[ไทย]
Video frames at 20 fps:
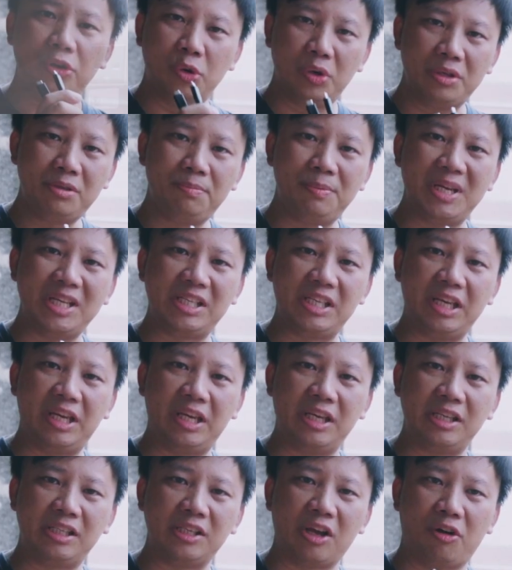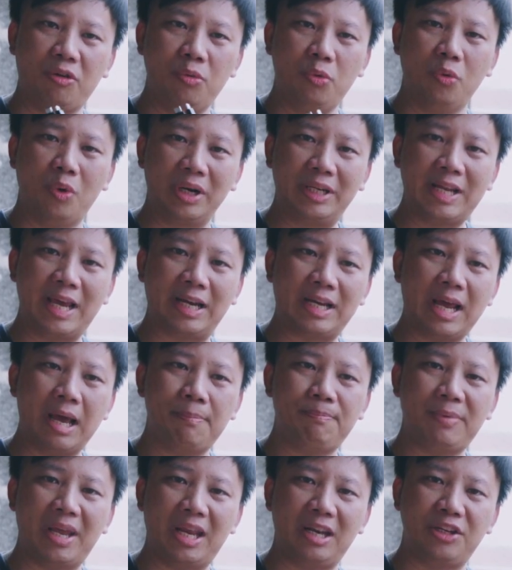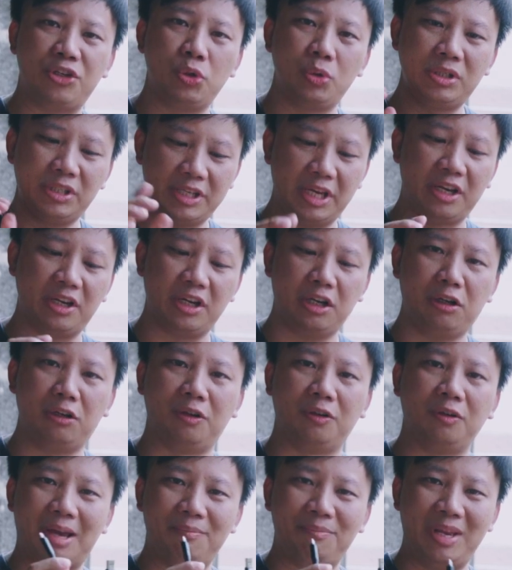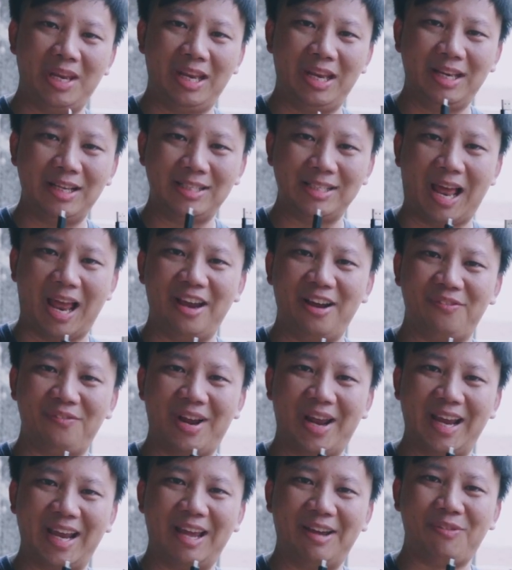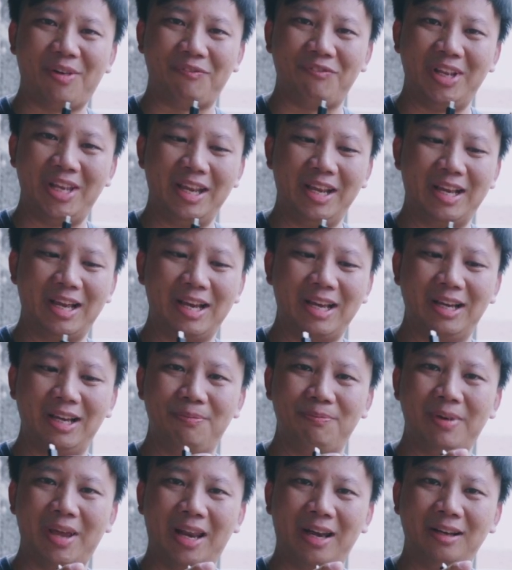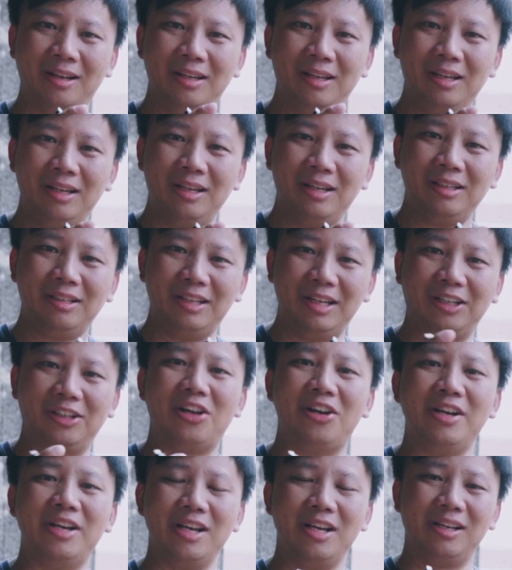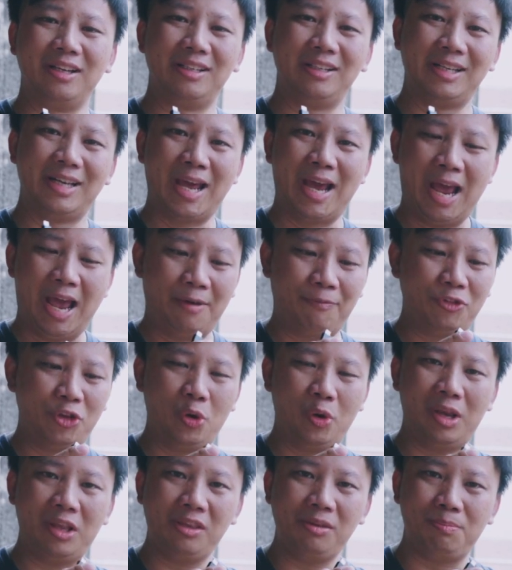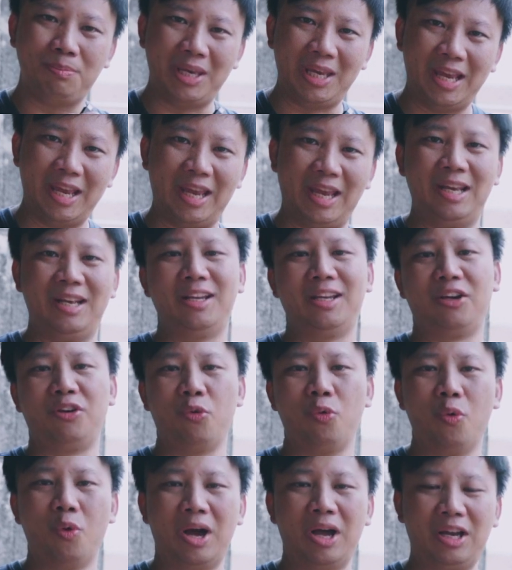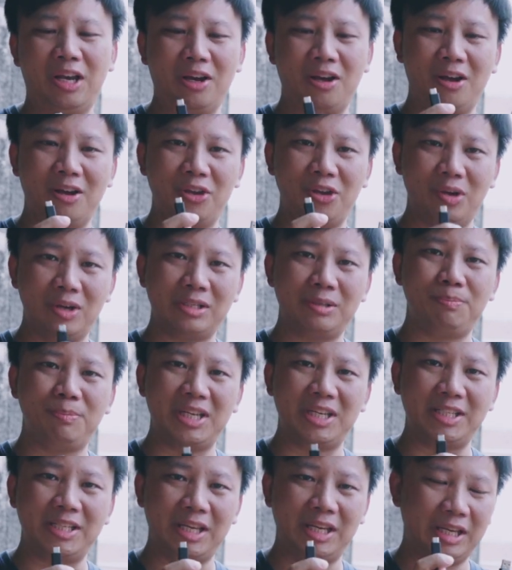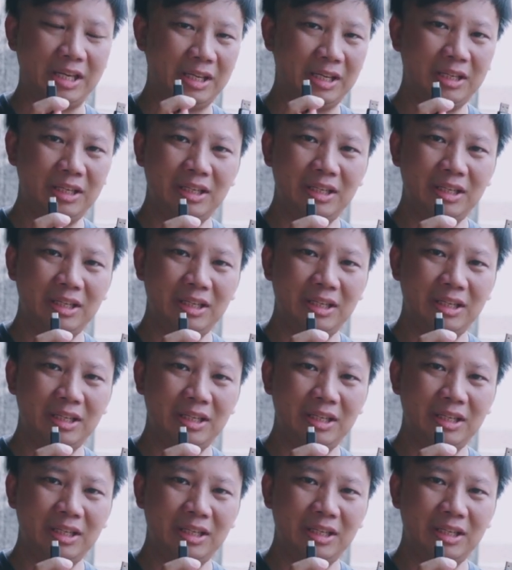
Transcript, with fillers: ยู เอส บี ซี สองหัวแต่ถ้าเป็นชุด Single จะมีสายออกมาแค่แบบนี้ก็คือเป็นหนึ่งต่อหนึ่งนะครับ ยู เอส บี เอ หนึ่งหัวแล้วก็ ยู เอส บี ซี